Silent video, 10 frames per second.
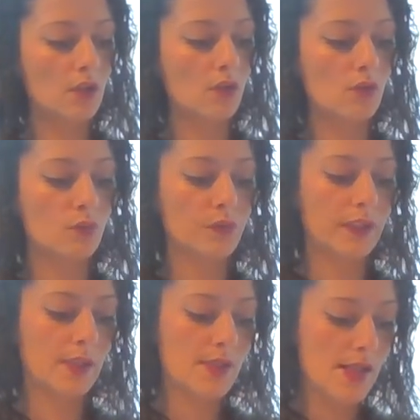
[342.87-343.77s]

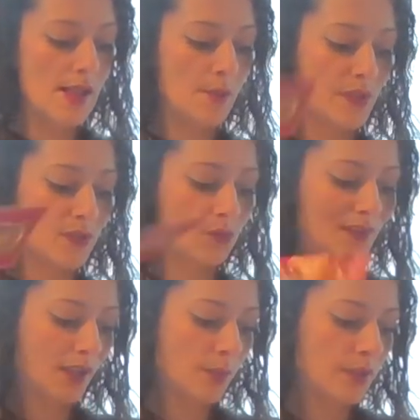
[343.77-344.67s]
rencontrer parce que
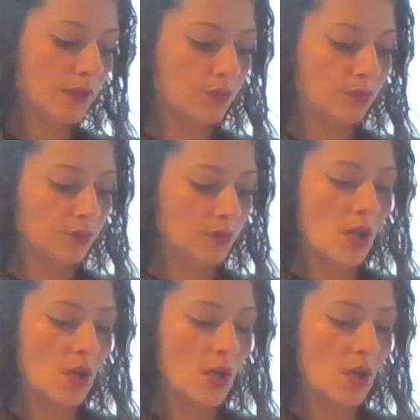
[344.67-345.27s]
très bientôt,